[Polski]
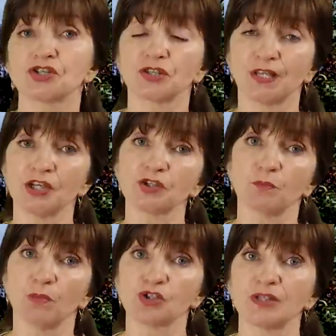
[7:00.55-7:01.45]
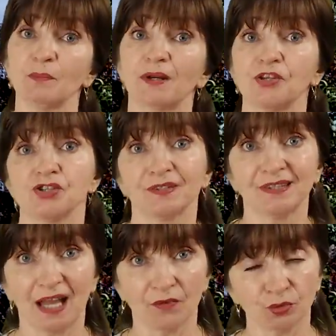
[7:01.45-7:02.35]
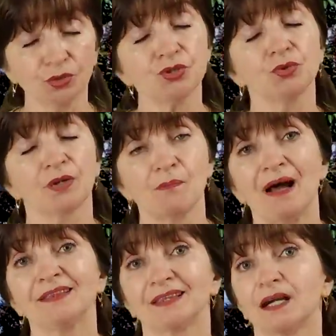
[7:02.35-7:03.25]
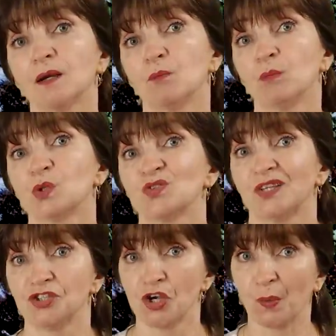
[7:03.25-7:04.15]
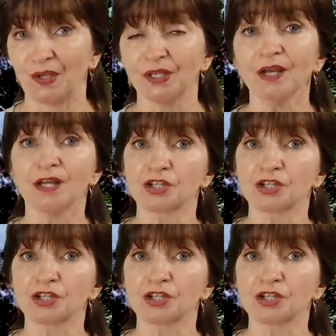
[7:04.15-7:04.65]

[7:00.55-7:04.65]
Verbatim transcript: czy też można brać nawłoć, która ma tak mocne działanie,